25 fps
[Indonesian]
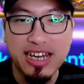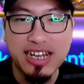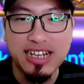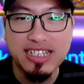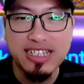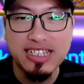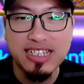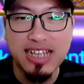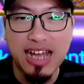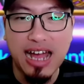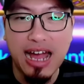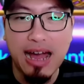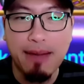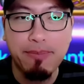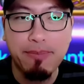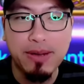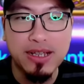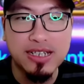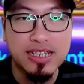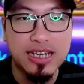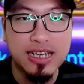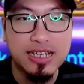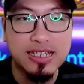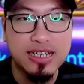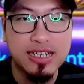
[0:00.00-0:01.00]
dari A+
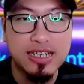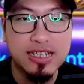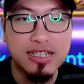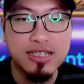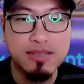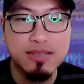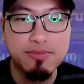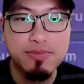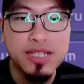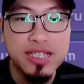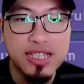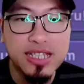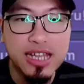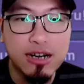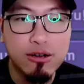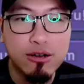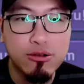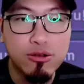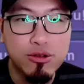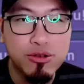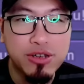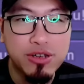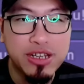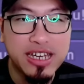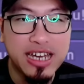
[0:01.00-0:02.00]
aja. Bentar
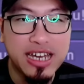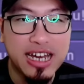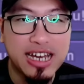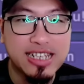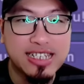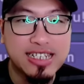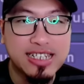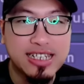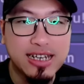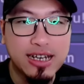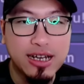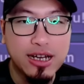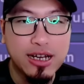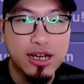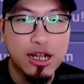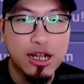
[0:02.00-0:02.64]
dulu nih guys.